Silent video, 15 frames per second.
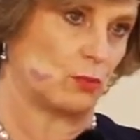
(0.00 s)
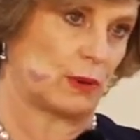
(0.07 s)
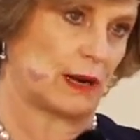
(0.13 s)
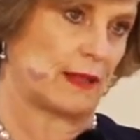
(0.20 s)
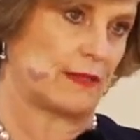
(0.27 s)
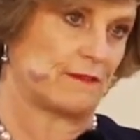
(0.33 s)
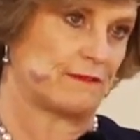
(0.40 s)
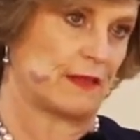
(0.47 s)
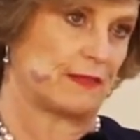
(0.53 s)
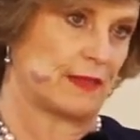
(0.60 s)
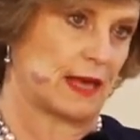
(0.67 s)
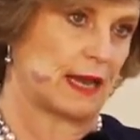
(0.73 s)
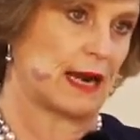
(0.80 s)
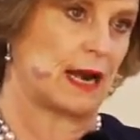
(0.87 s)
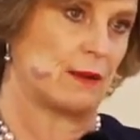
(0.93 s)
para
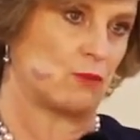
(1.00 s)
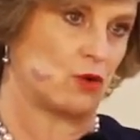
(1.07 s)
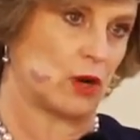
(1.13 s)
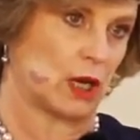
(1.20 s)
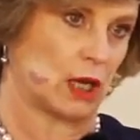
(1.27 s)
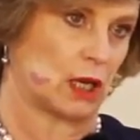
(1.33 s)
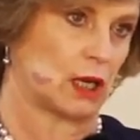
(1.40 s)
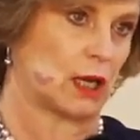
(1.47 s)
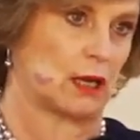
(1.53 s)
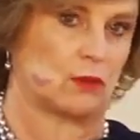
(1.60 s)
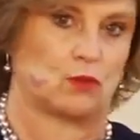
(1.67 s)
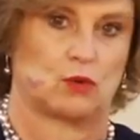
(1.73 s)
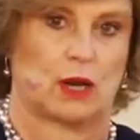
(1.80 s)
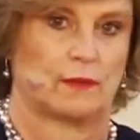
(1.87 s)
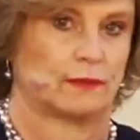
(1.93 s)
defender a la mujer que
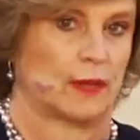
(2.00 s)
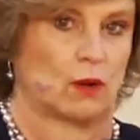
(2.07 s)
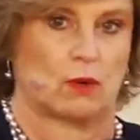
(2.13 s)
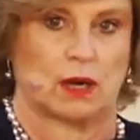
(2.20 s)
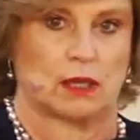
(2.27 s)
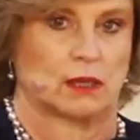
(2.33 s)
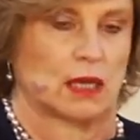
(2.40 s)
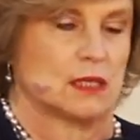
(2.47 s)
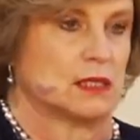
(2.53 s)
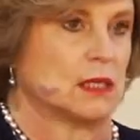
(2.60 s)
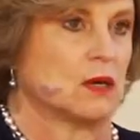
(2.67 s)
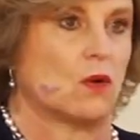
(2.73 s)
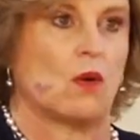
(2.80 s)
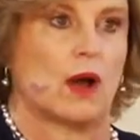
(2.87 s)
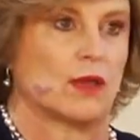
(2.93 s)
durante
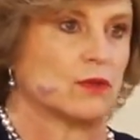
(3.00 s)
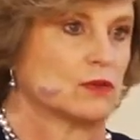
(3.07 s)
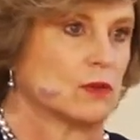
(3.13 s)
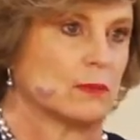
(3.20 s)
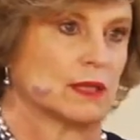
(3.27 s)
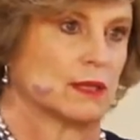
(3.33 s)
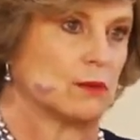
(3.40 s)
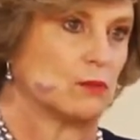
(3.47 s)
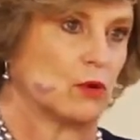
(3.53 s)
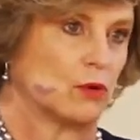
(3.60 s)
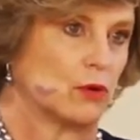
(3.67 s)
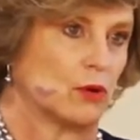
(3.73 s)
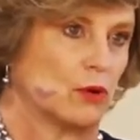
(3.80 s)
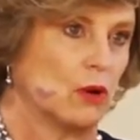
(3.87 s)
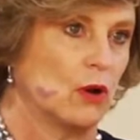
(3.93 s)
45 años de
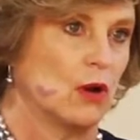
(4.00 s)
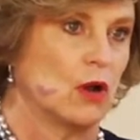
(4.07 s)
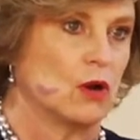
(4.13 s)
matrimonio